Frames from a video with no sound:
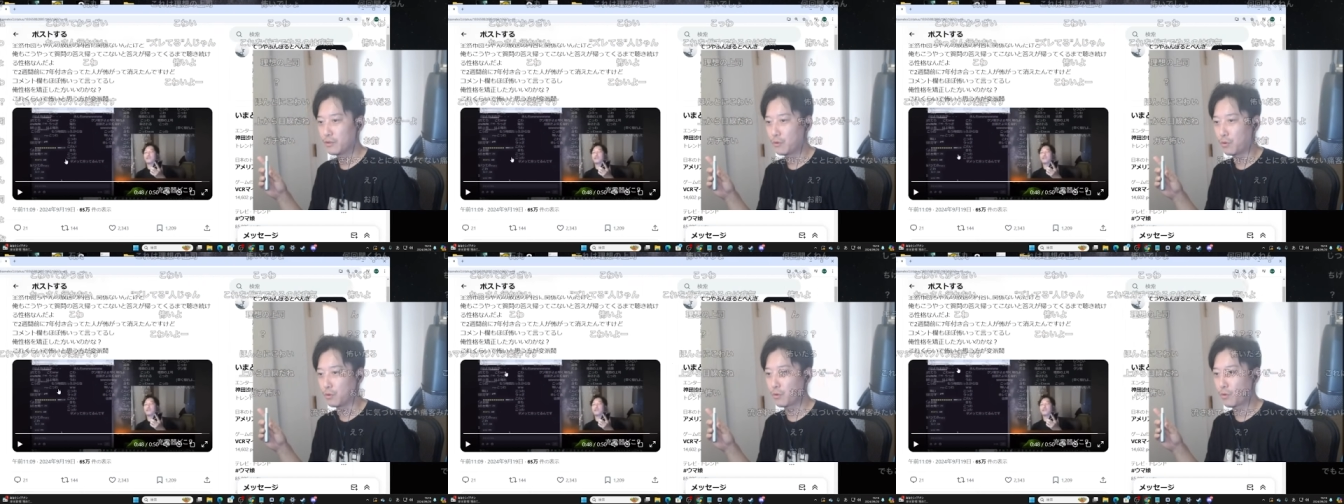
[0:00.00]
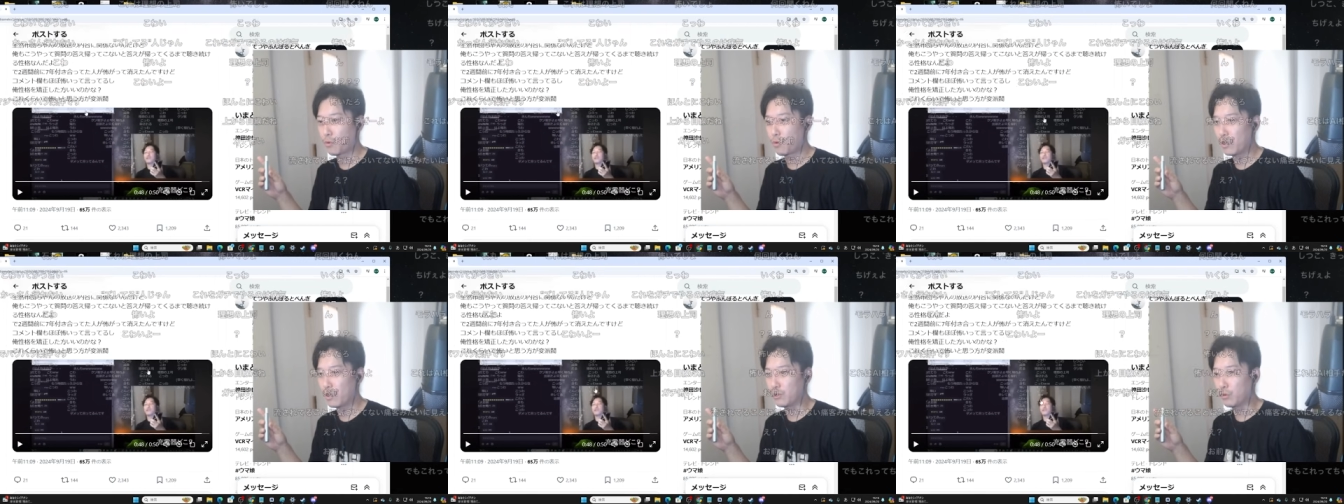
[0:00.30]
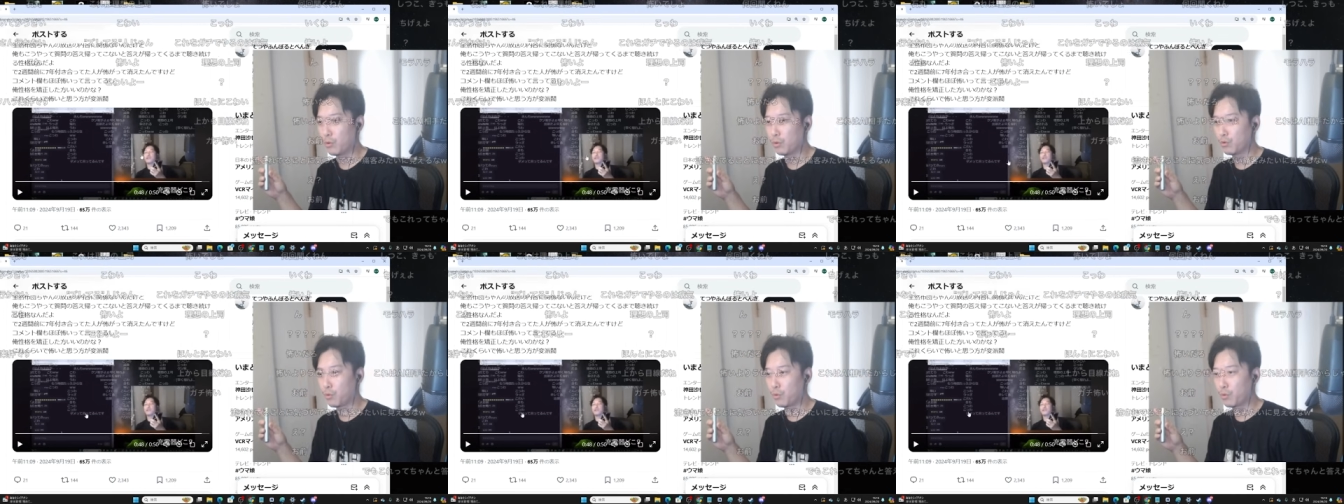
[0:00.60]
この怖っ
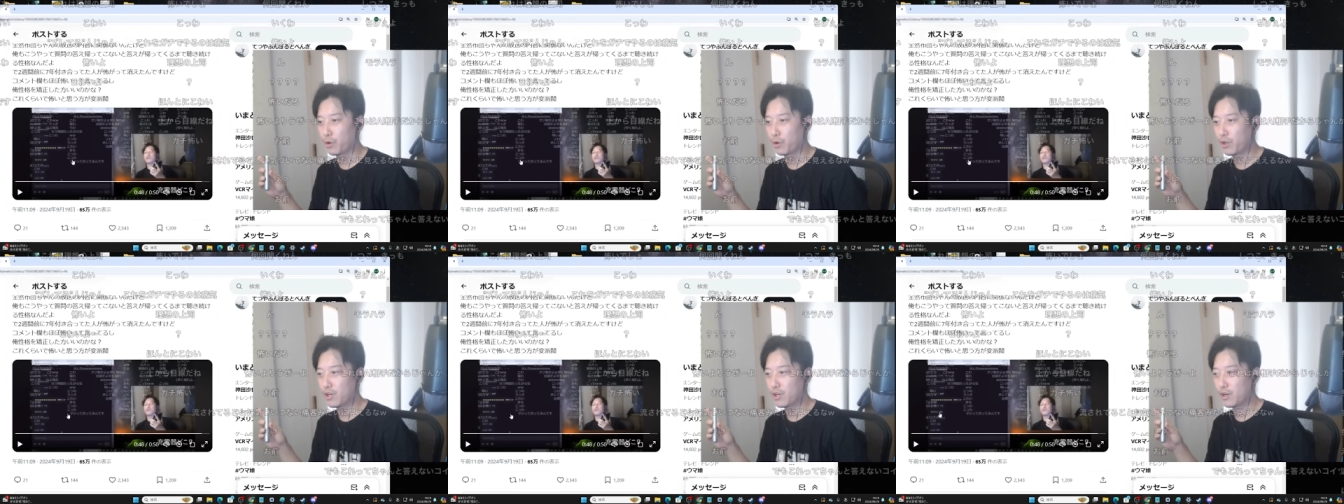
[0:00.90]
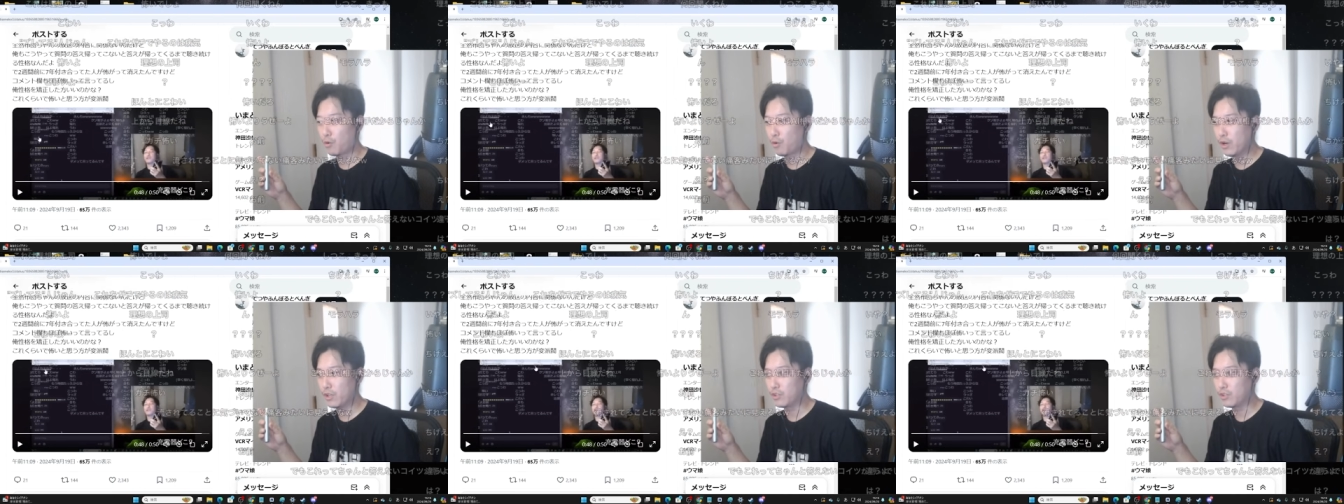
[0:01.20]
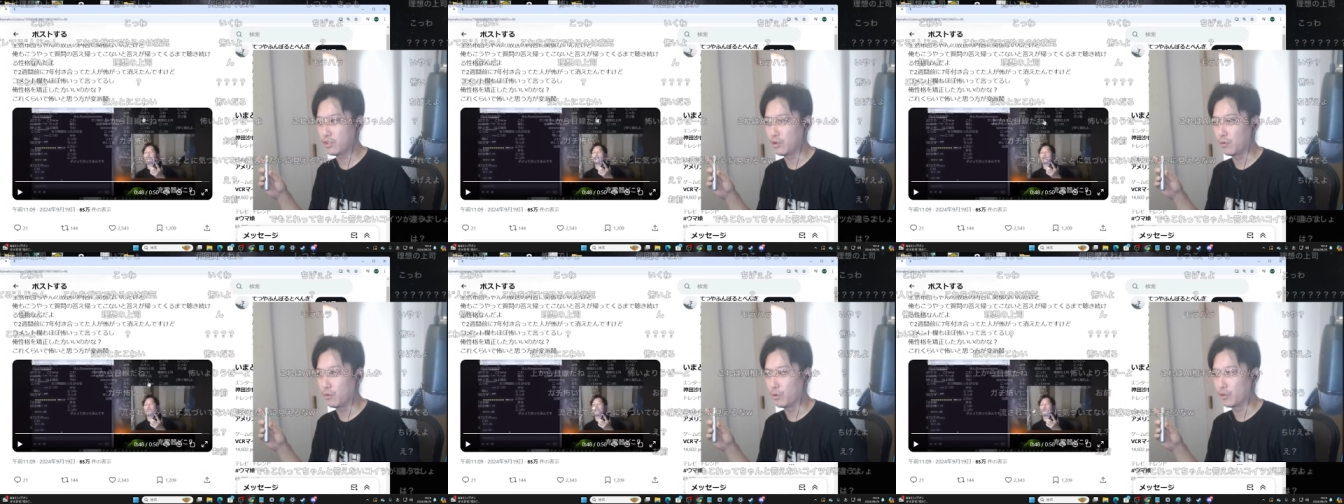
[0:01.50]
てほんと俺が怖いっ
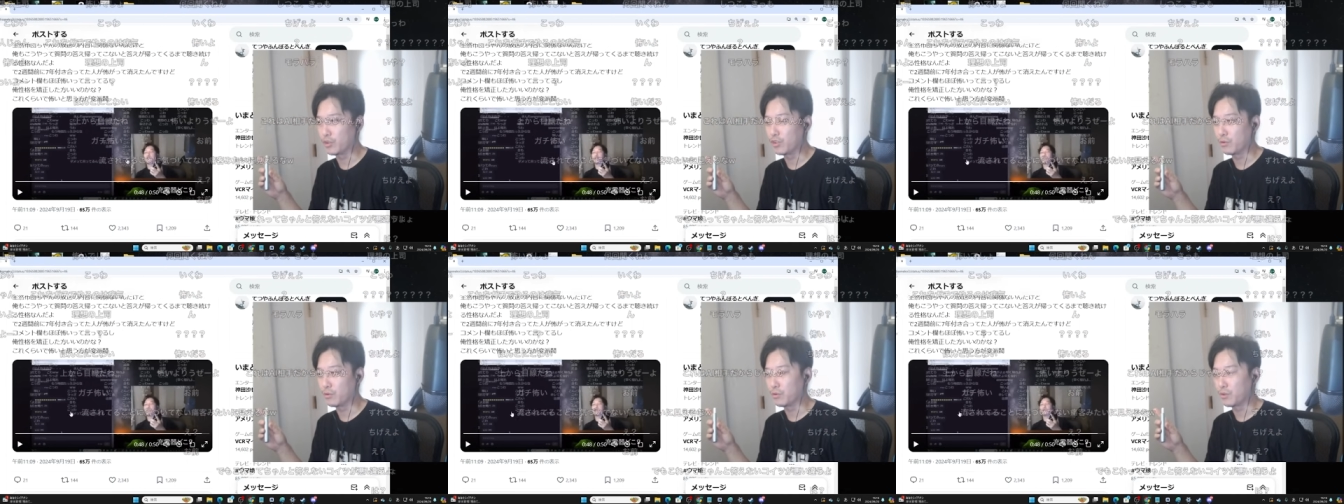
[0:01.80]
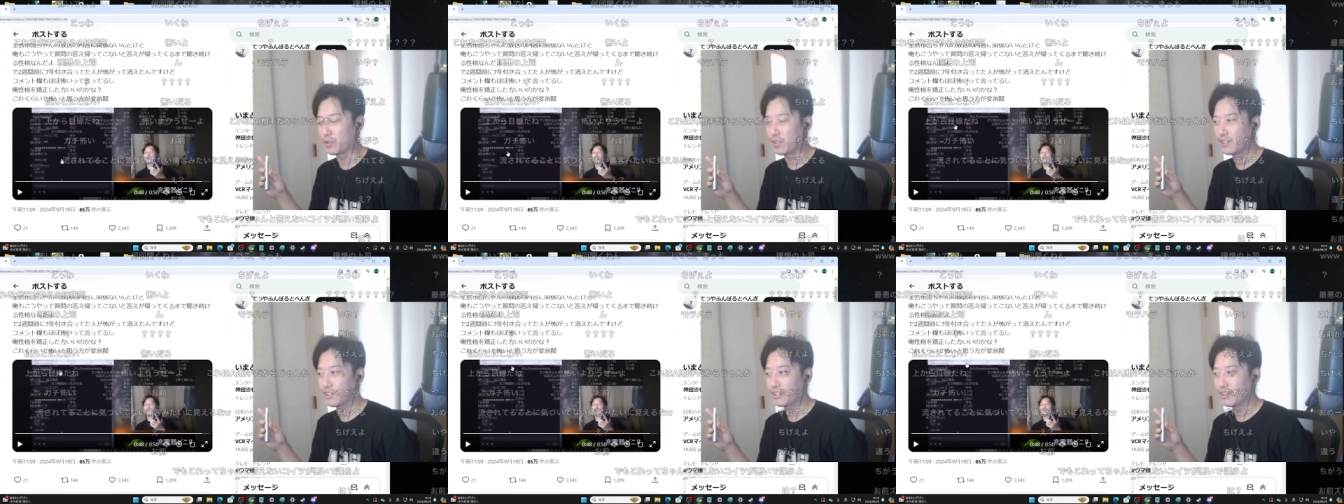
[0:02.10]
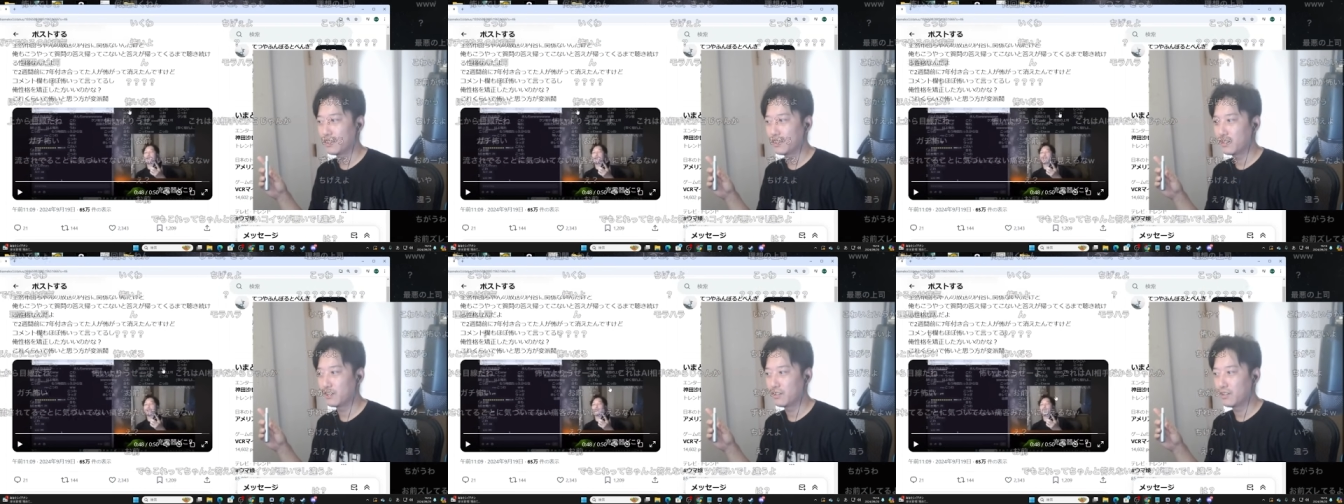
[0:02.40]
て思ってんのこれ
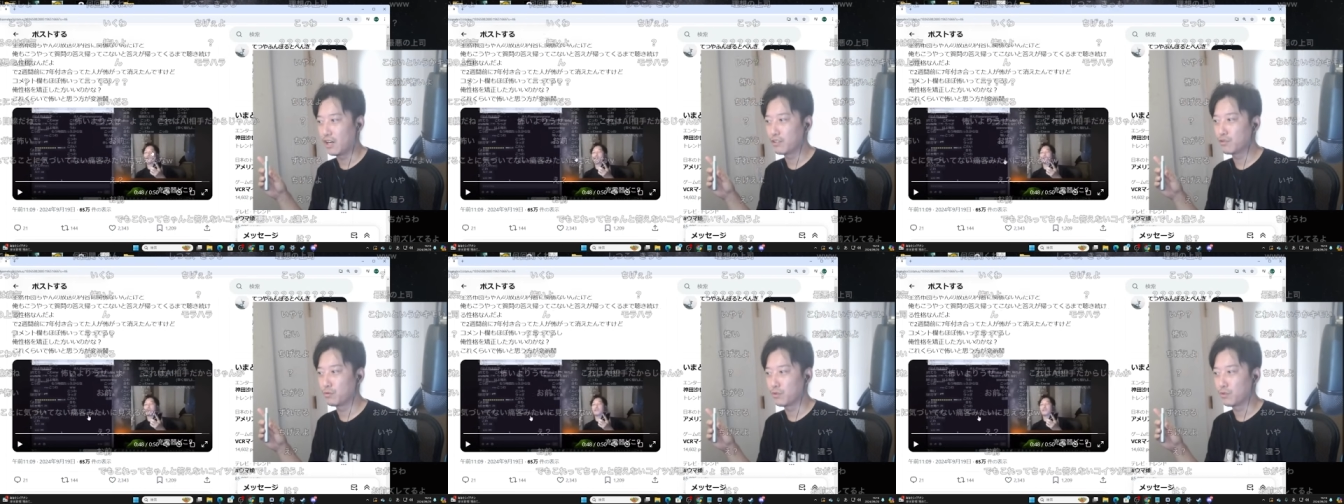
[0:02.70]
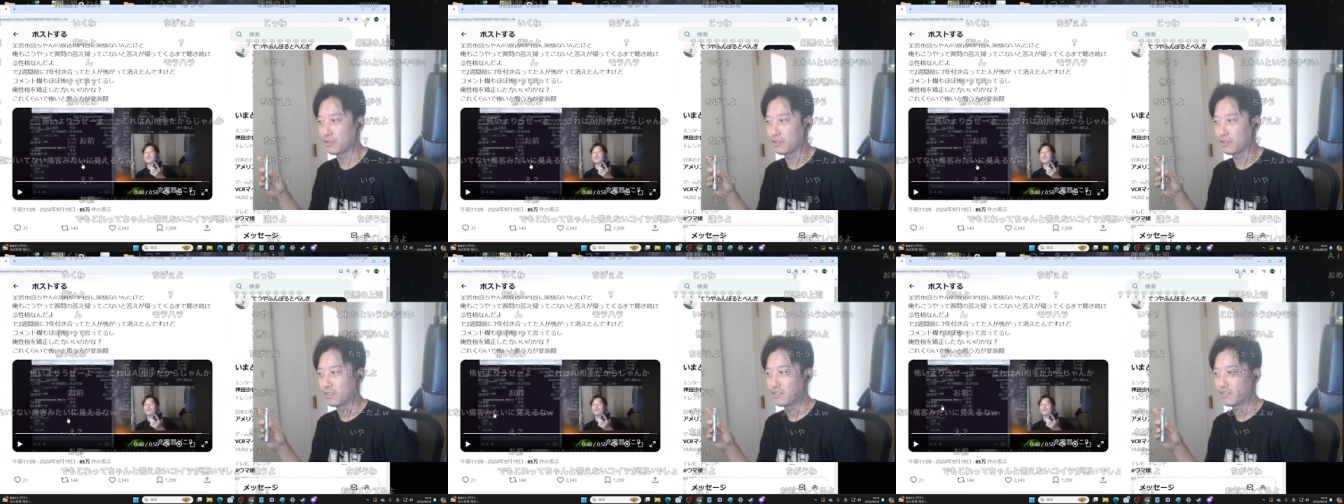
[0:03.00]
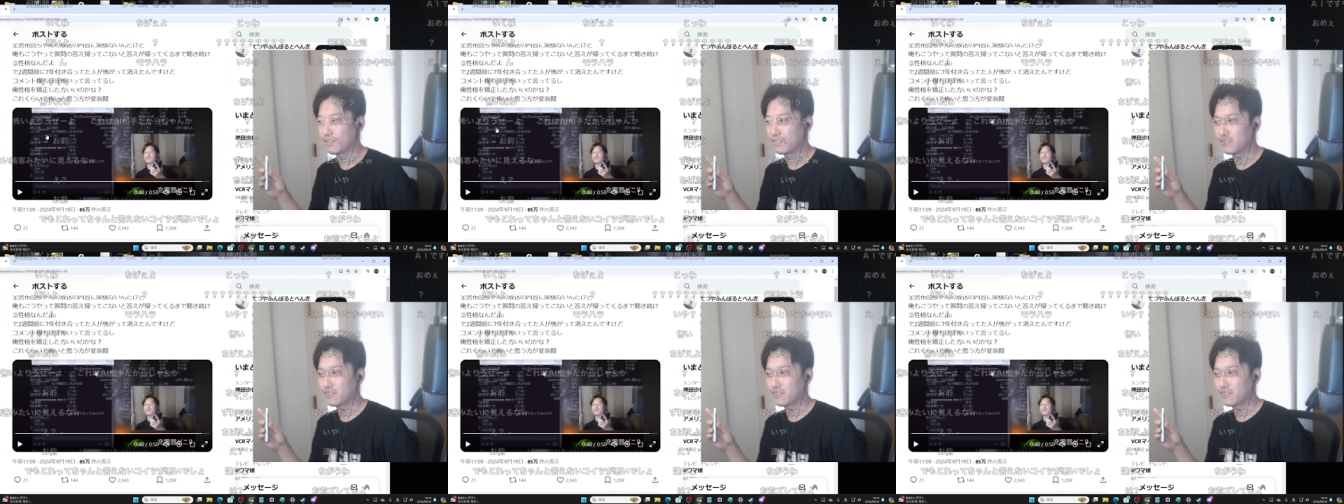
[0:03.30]
あ、そうなんだ。